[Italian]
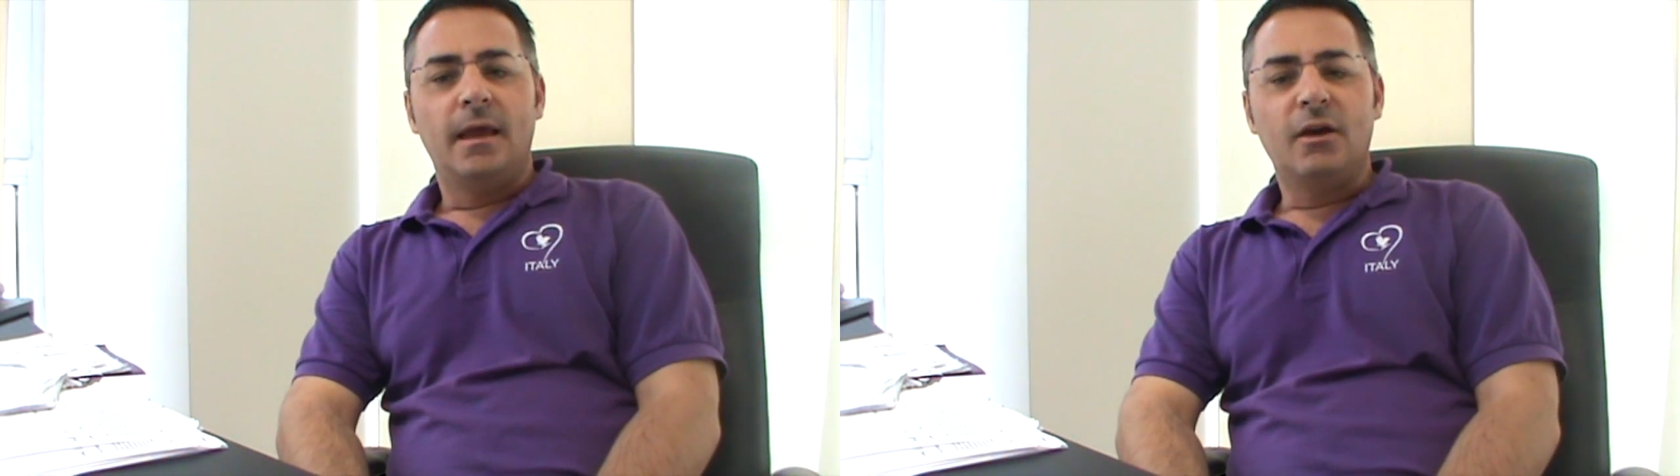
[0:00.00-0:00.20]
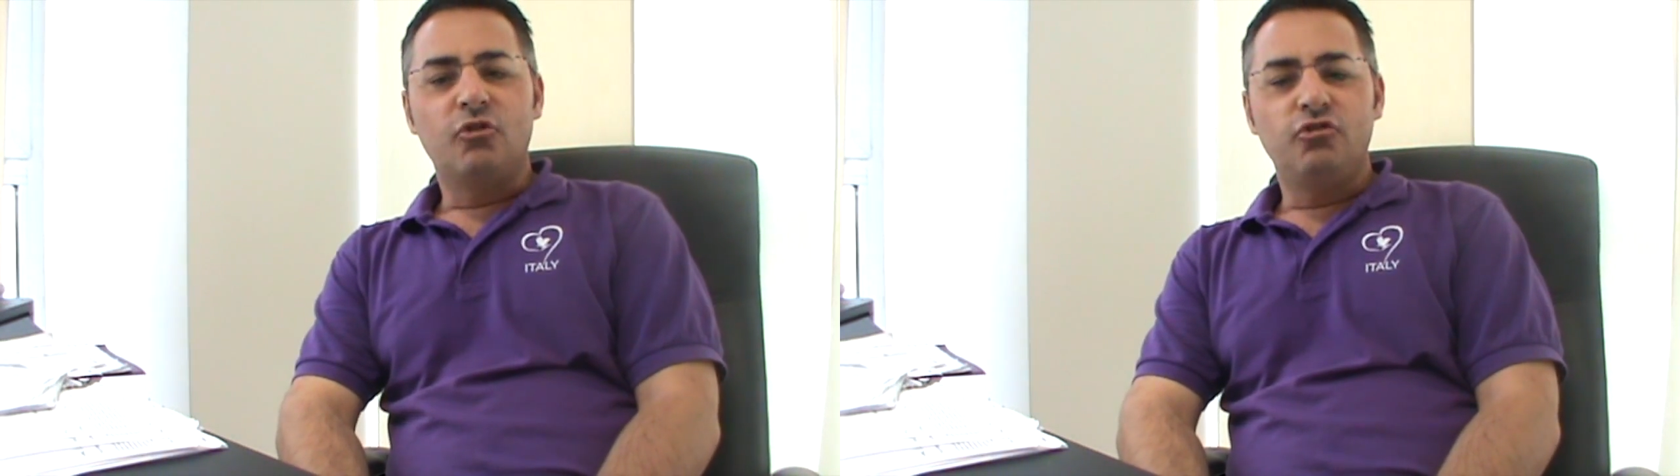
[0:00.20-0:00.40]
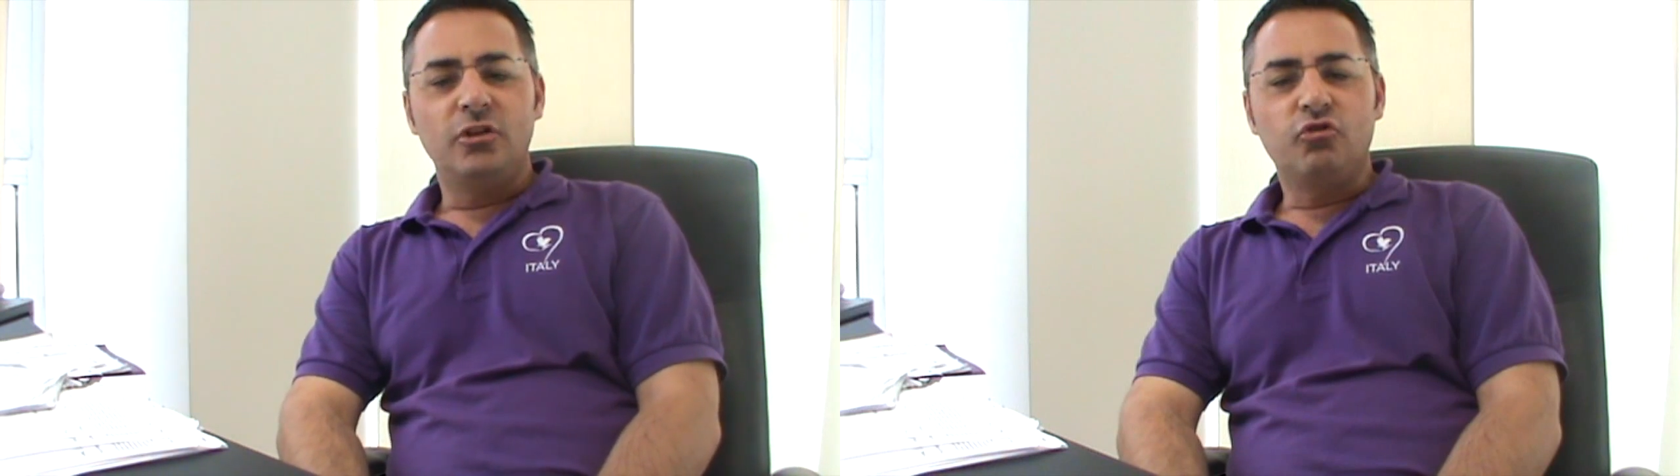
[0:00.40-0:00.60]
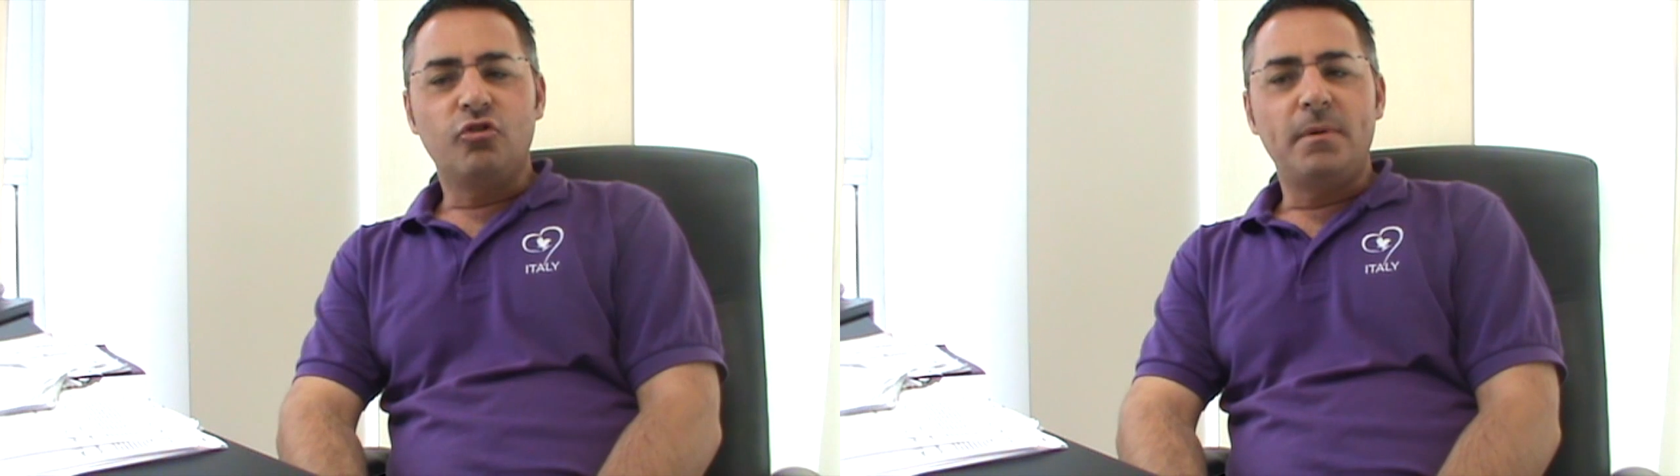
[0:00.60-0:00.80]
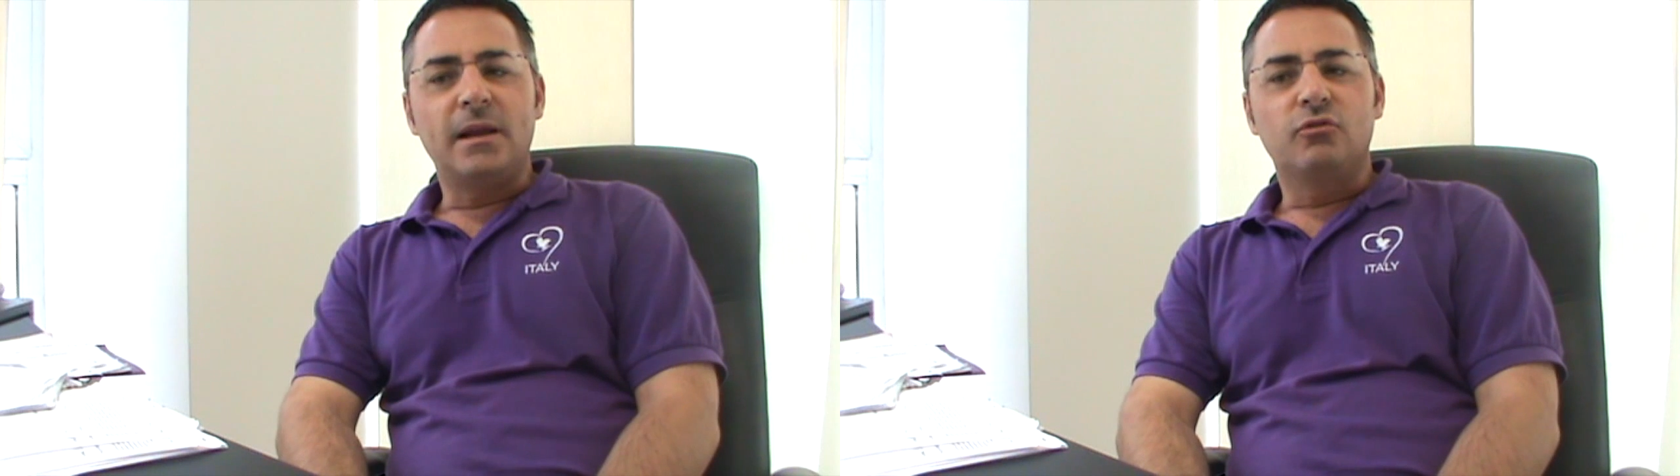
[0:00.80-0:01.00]
E così ho
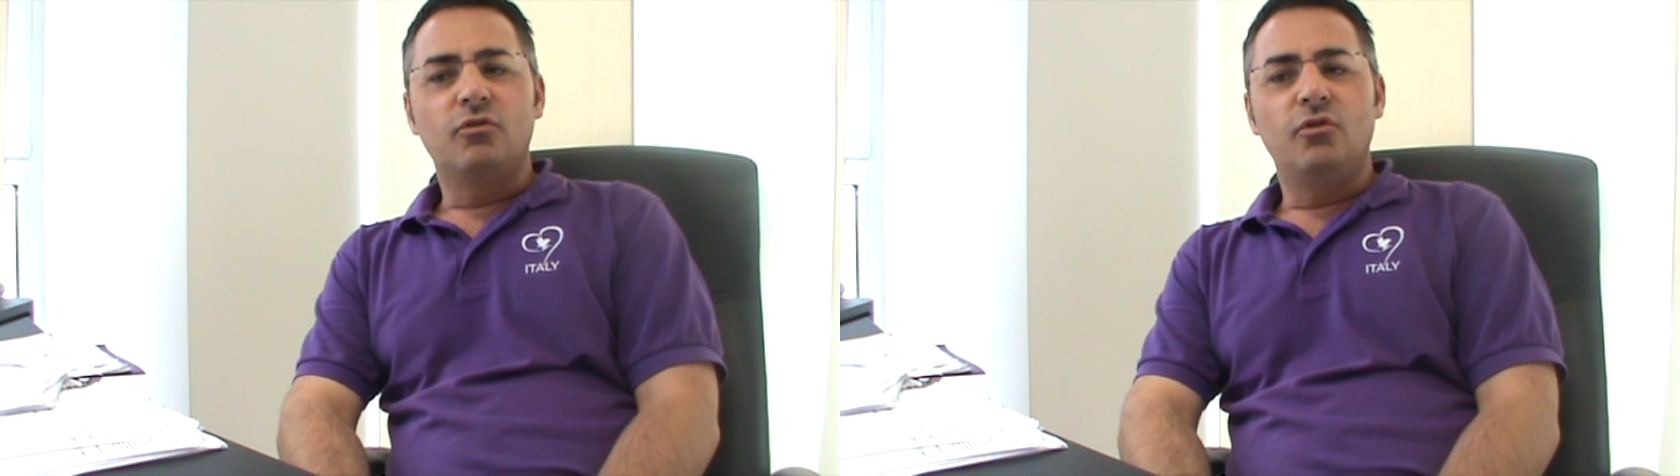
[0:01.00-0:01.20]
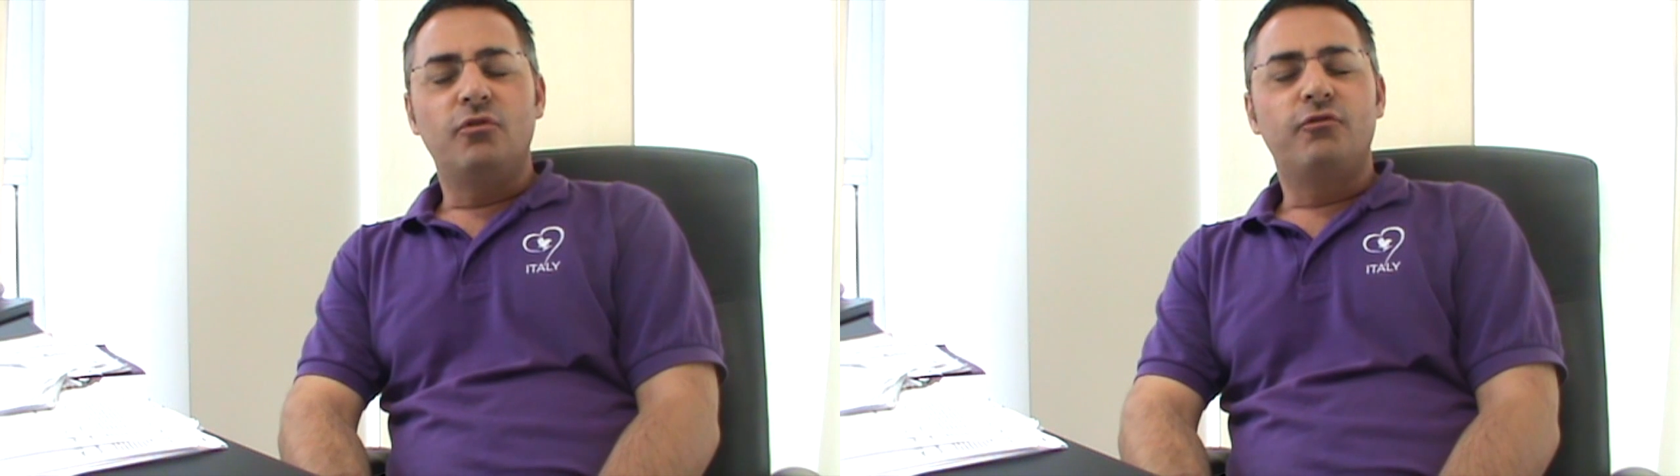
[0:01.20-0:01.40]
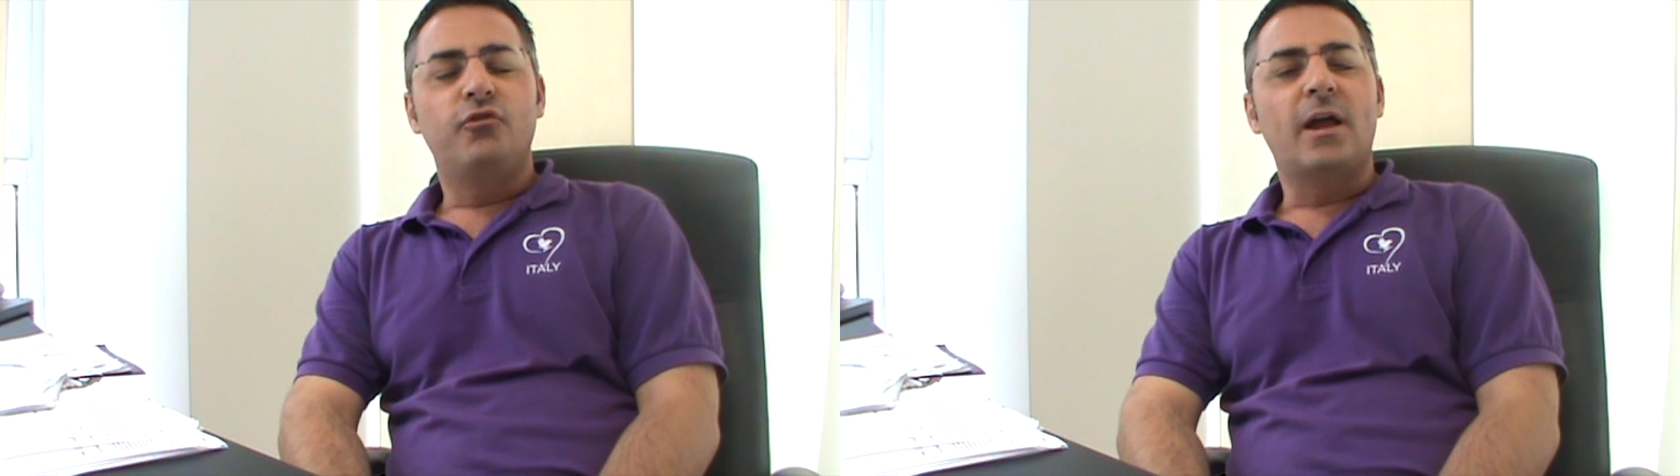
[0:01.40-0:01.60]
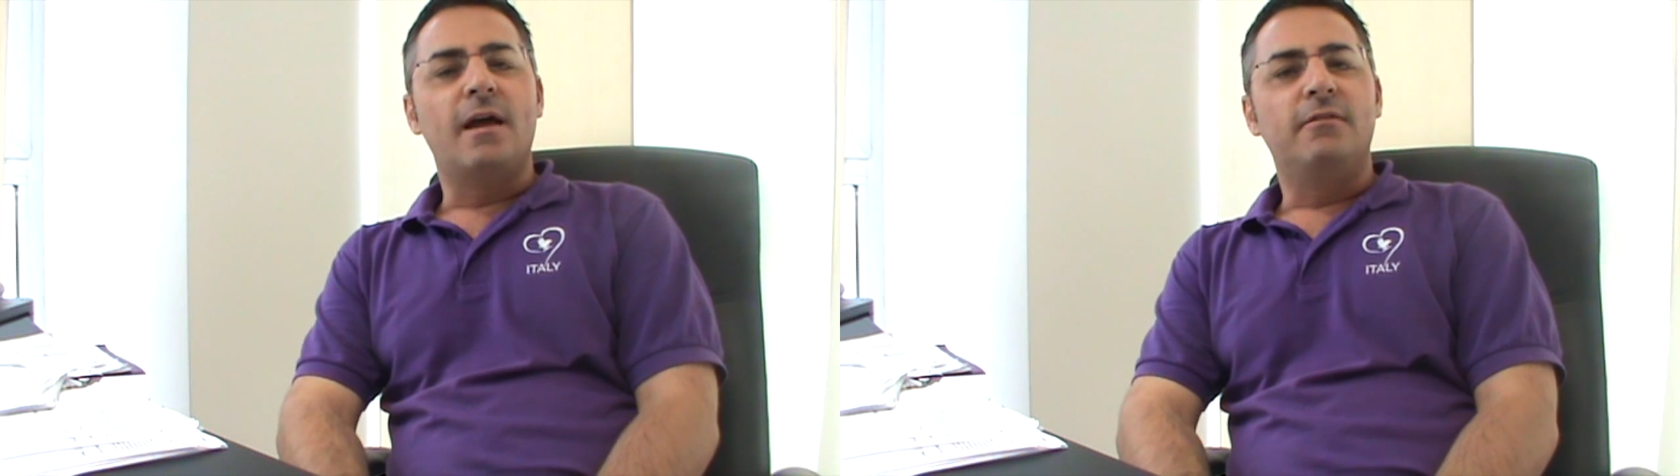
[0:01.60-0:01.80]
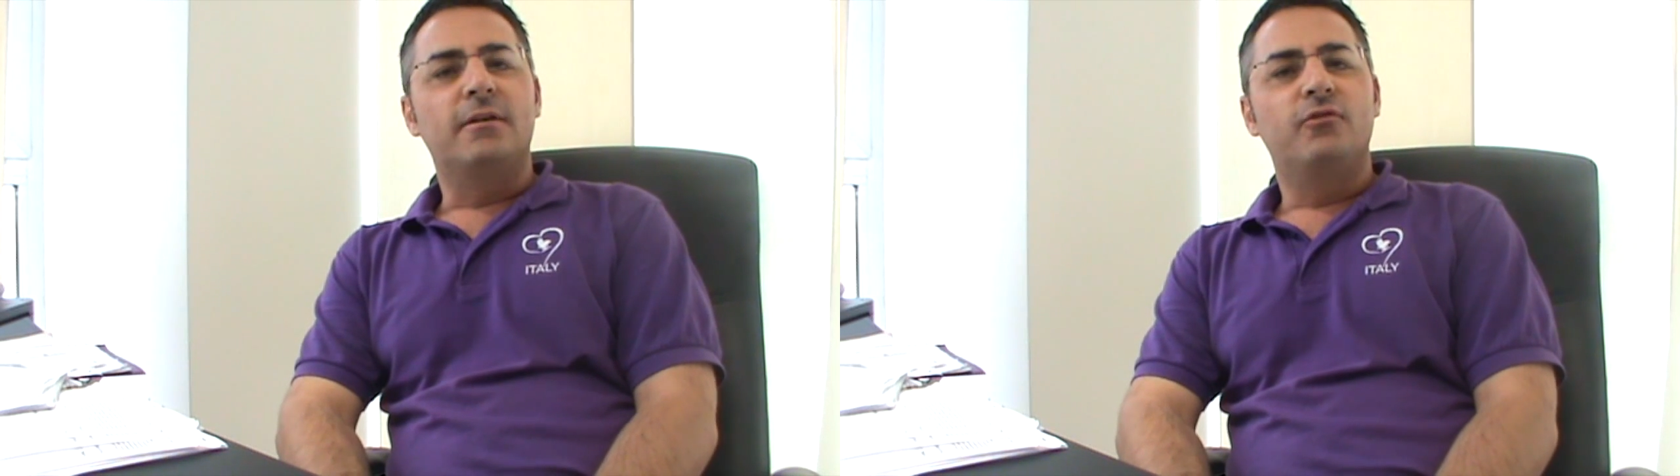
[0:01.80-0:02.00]
scoperto Forever,